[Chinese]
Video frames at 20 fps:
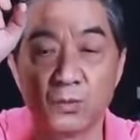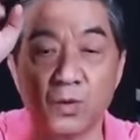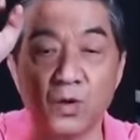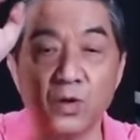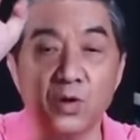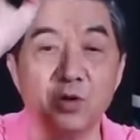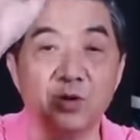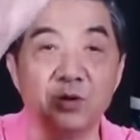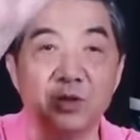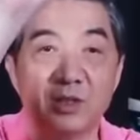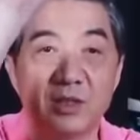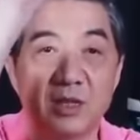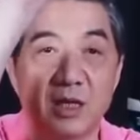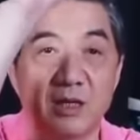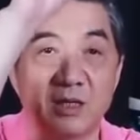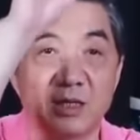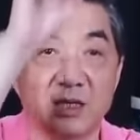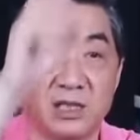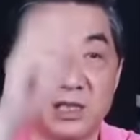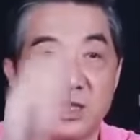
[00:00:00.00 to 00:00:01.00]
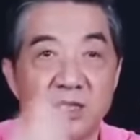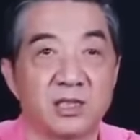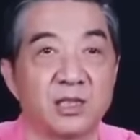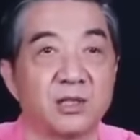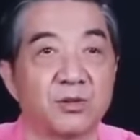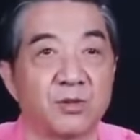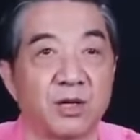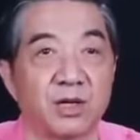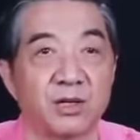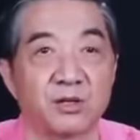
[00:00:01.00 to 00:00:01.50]
嘣，一家跟一个
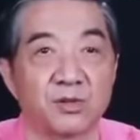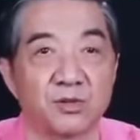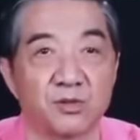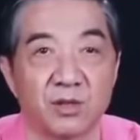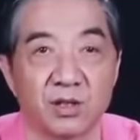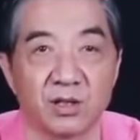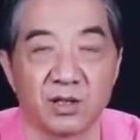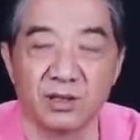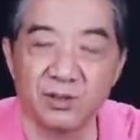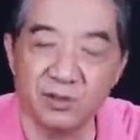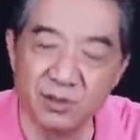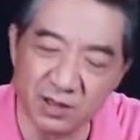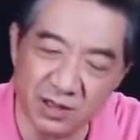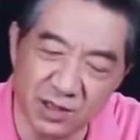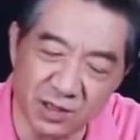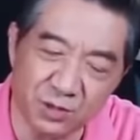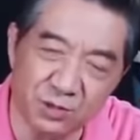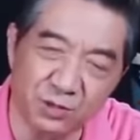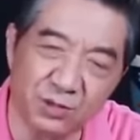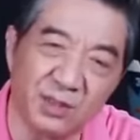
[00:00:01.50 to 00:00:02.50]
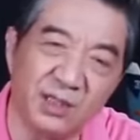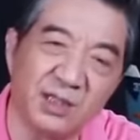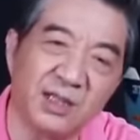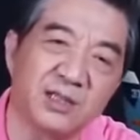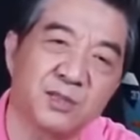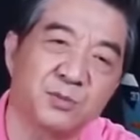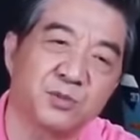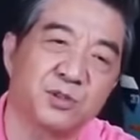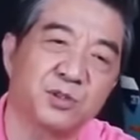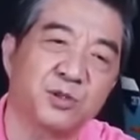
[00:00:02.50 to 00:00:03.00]
商船就撞上。你说这训
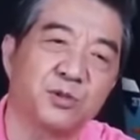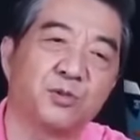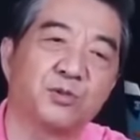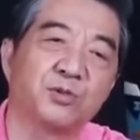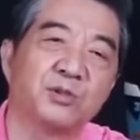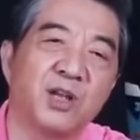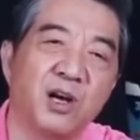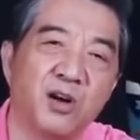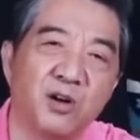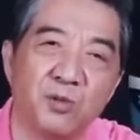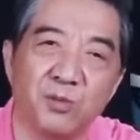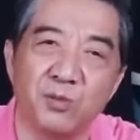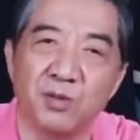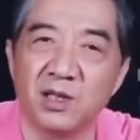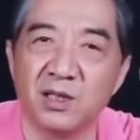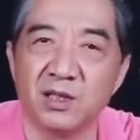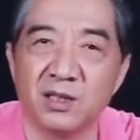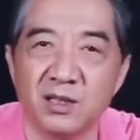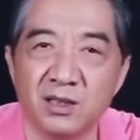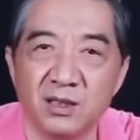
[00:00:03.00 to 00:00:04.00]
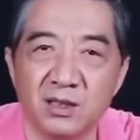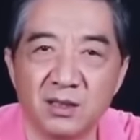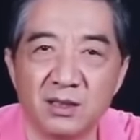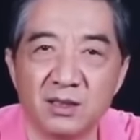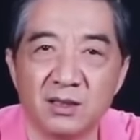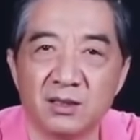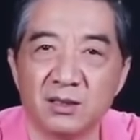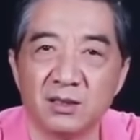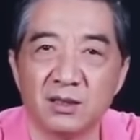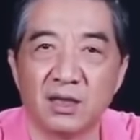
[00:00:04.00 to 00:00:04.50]
练这不是胡闹吗？
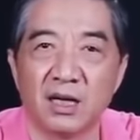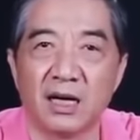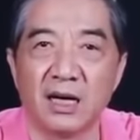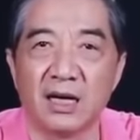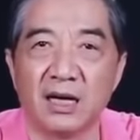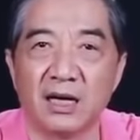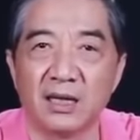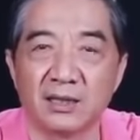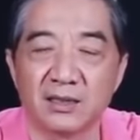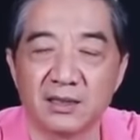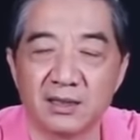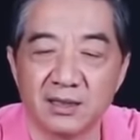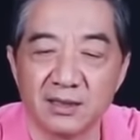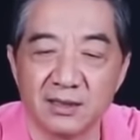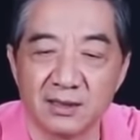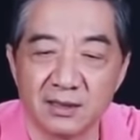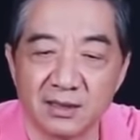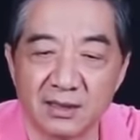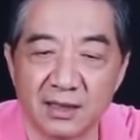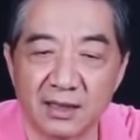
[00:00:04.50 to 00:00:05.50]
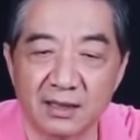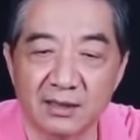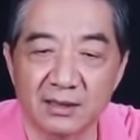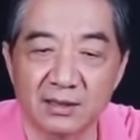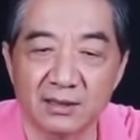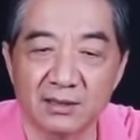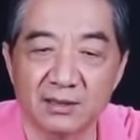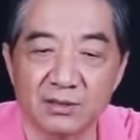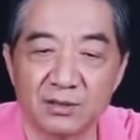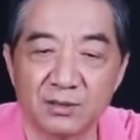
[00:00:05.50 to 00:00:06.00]
啊啊，
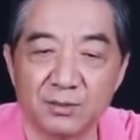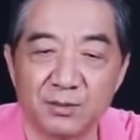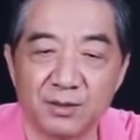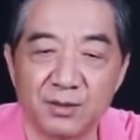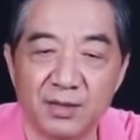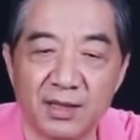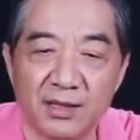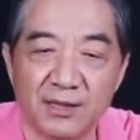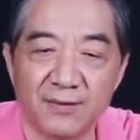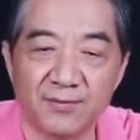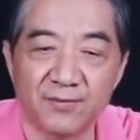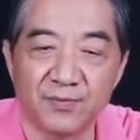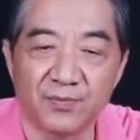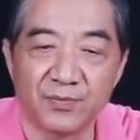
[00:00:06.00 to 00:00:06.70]
对不对？